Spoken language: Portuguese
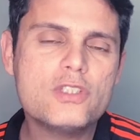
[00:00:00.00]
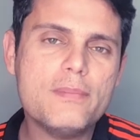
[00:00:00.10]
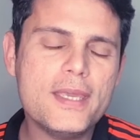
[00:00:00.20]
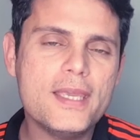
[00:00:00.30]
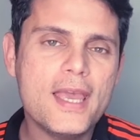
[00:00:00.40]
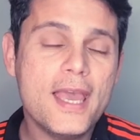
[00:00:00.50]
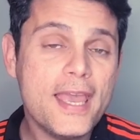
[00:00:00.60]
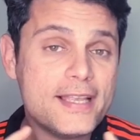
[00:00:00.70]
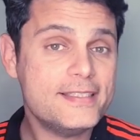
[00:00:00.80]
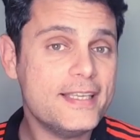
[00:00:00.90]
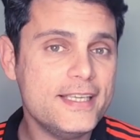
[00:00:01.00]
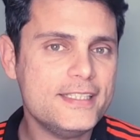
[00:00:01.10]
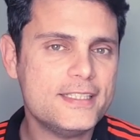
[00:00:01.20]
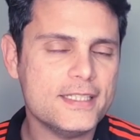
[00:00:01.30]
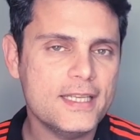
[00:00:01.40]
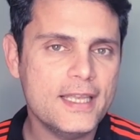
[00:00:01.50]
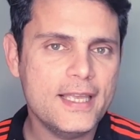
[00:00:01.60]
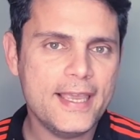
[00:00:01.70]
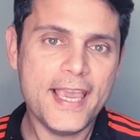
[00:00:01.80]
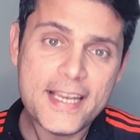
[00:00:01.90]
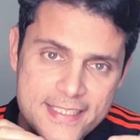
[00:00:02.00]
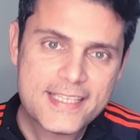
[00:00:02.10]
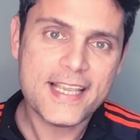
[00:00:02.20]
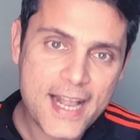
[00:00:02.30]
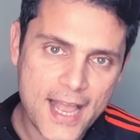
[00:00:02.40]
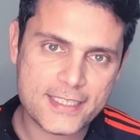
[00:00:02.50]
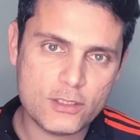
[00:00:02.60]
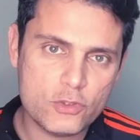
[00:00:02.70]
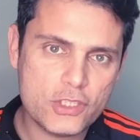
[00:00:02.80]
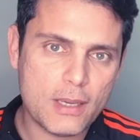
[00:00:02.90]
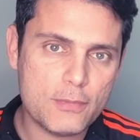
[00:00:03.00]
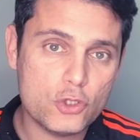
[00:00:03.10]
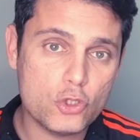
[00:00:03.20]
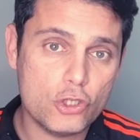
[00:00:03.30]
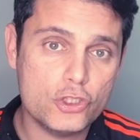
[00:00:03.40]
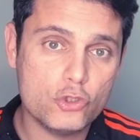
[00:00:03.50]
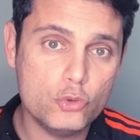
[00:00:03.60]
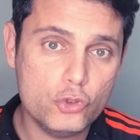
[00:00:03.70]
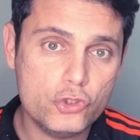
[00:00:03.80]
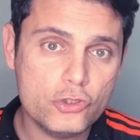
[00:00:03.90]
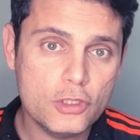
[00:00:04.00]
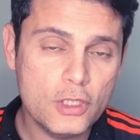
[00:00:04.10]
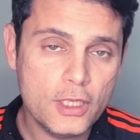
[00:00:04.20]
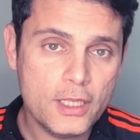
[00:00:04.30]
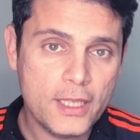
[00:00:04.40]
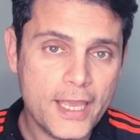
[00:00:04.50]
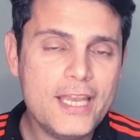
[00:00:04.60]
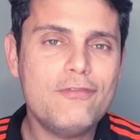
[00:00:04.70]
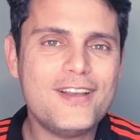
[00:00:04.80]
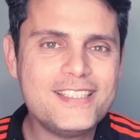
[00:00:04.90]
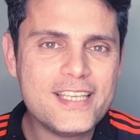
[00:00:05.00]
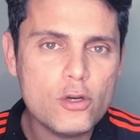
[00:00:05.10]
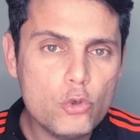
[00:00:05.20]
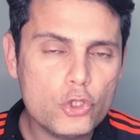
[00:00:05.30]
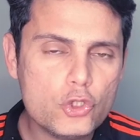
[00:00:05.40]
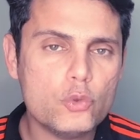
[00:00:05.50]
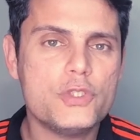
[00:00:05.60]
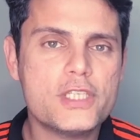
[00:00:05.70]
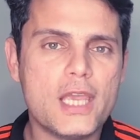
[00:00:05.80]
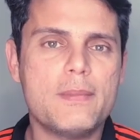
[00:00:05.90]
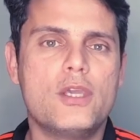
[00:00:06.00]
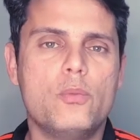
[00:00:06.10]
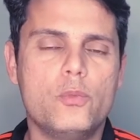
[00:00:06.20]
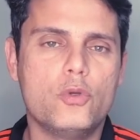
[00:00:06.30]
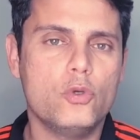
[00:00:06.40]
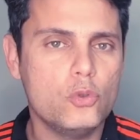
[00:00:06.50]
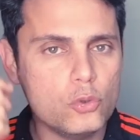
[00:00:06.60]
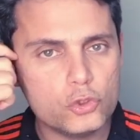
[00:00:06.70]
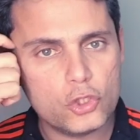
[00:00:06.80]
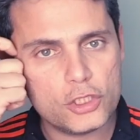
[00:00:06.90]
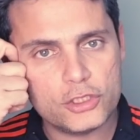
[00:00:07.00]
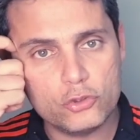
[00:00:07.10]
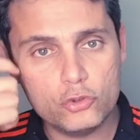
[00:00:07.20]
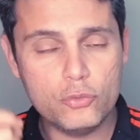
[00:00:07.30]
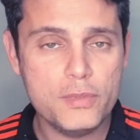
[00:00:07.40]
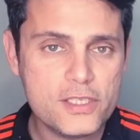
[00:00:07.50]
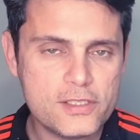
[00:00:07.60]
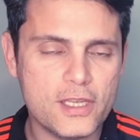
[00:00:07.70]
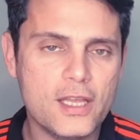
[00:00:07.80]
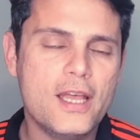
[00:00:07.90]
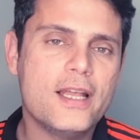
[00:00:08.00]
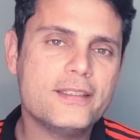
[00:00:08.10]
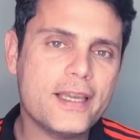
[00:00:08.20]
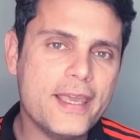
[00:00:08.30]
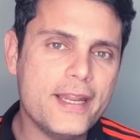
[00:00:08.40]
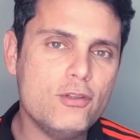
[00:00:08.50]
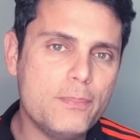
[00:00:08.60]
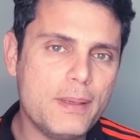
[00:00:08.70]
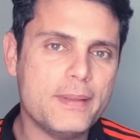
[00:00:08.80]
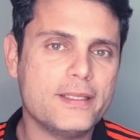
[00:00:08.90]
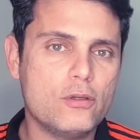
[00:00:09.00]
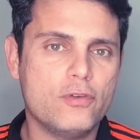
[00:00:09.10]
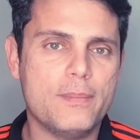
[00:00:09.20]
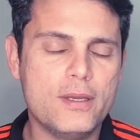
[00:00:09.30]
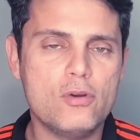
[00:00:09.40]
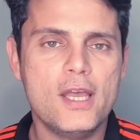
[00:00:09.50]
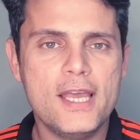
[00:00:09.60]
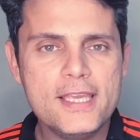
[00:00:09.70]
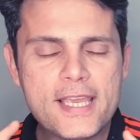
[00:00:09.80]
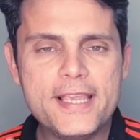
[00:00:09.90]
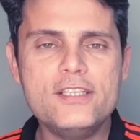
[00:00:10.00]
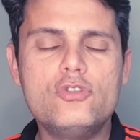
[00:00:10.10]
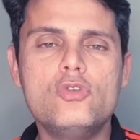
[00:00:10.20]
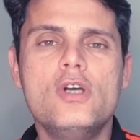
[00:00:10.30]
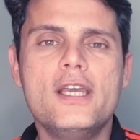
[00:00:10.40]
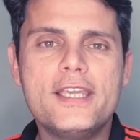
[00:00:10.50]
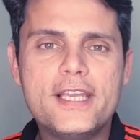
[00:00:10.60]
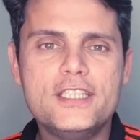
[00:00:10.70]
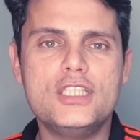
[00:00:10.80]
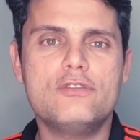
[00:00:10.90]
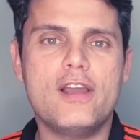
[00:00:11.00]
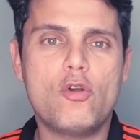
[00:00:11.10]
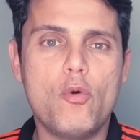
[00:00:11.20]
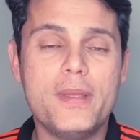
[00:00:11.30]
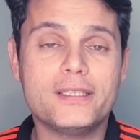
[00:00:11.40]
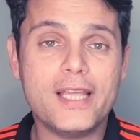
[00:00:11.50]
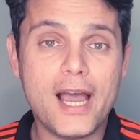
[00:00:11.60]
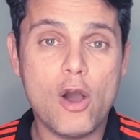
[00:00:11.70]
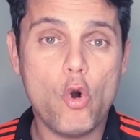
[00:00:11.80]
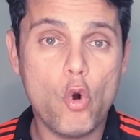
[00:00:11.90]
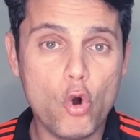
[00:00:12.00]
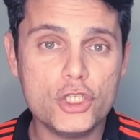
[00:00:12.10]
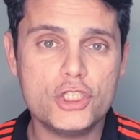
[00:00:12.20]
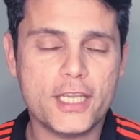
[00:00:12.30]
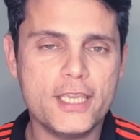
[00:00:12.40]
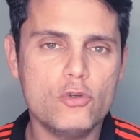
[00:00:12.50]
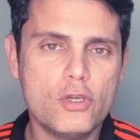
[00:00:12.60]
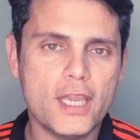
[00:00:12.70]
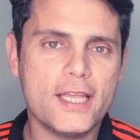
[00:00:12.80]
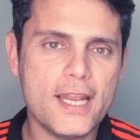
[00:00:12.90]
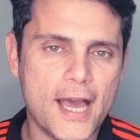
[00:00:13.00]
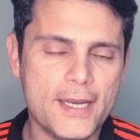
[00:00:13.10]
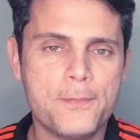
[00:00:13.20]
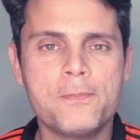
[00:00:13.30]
também, é a seguinte: ele se encaixa no esquema de Jorge Jesus? Ele vai ser útil no esquema que, que o Jorge Jesus, o Mister, está querendo implementar no Flamengo? E é isso que a gente vai comentar hoje aqui no Kika na área.